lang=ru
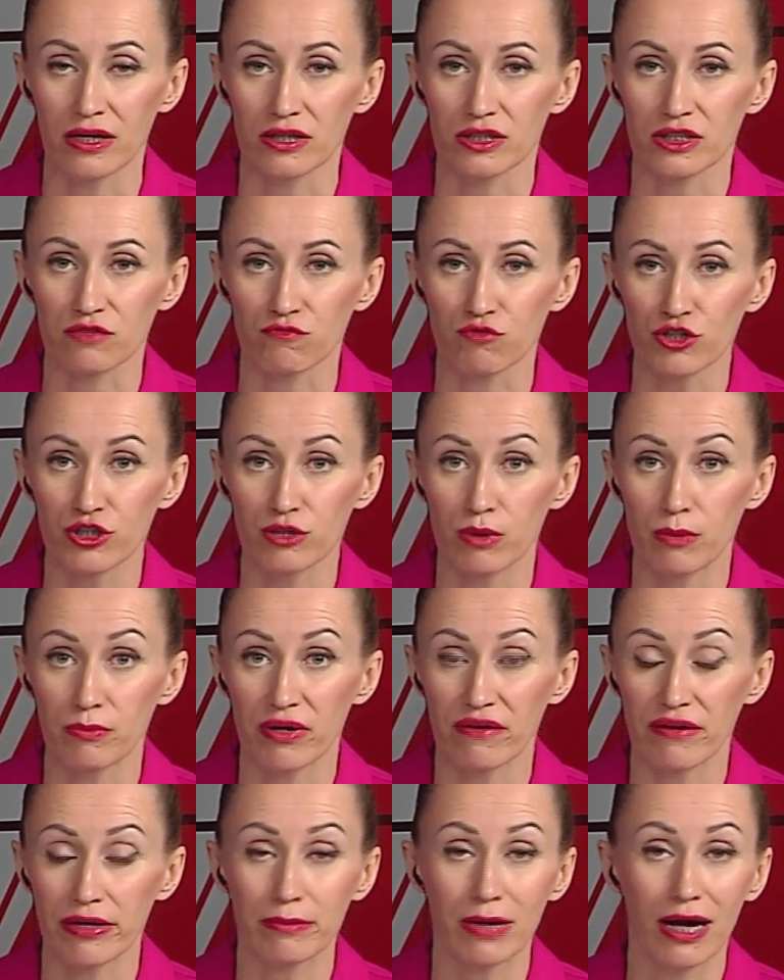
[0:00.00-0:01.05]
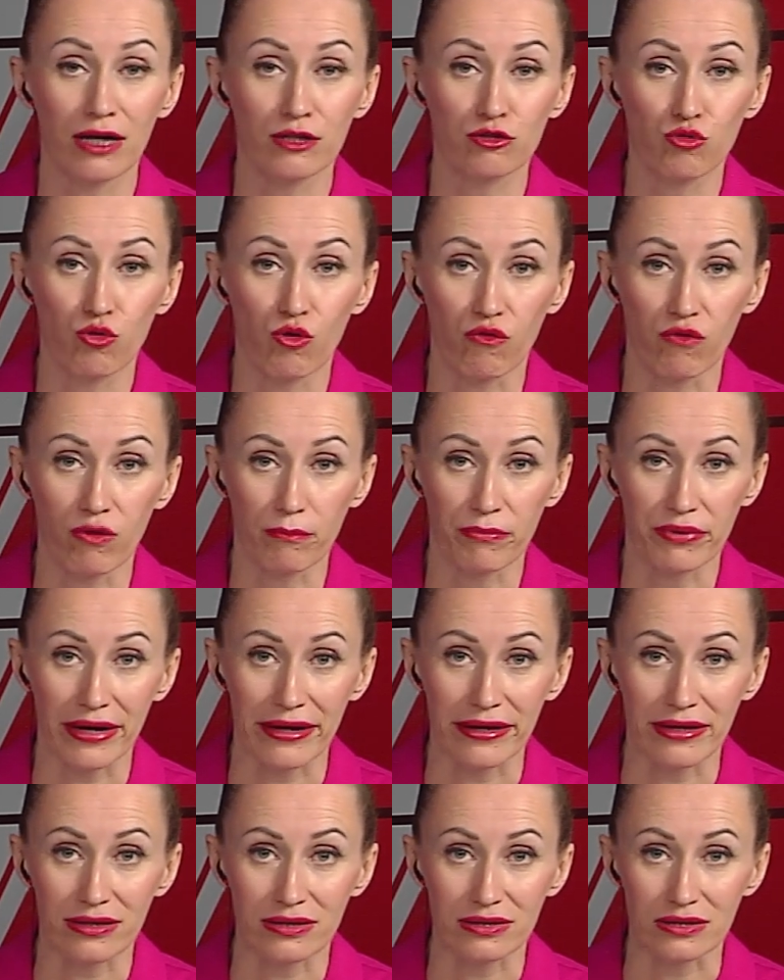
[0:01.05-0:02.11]
Сегодня мы поговорим о новом
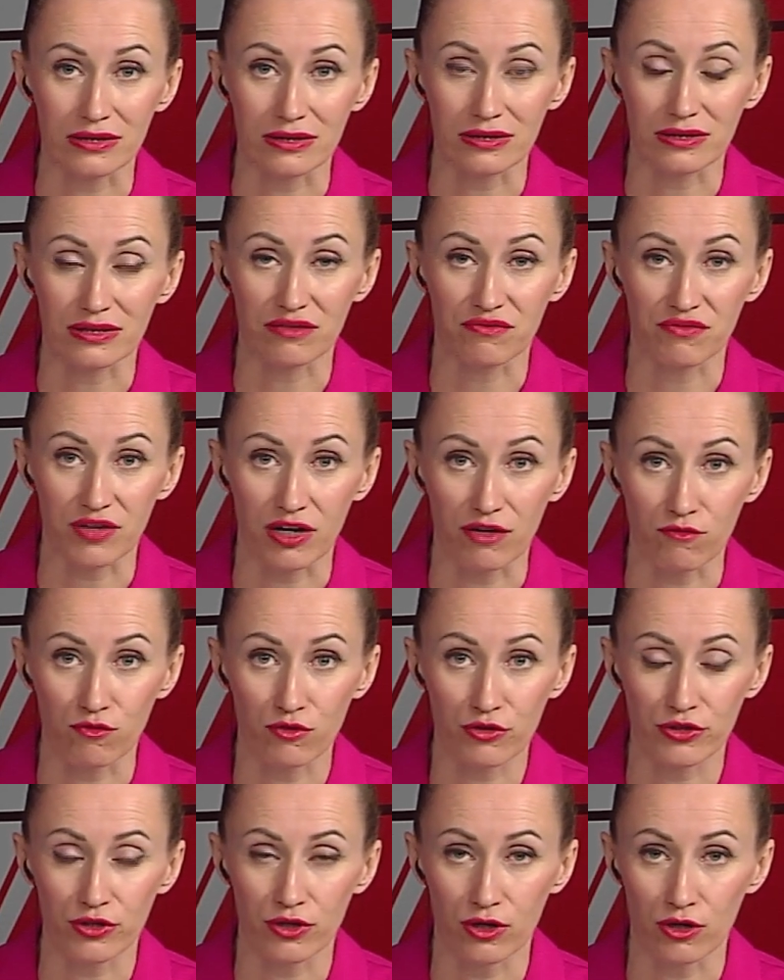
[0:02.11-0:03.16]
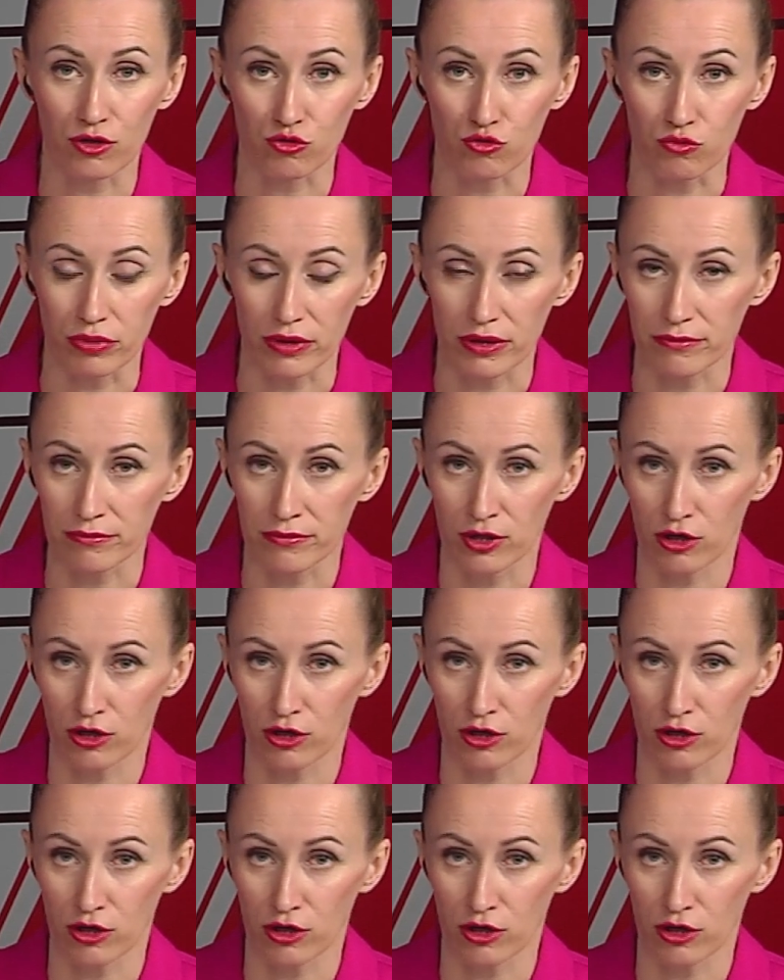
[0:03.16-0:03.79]
проекте «Цифровой рубль».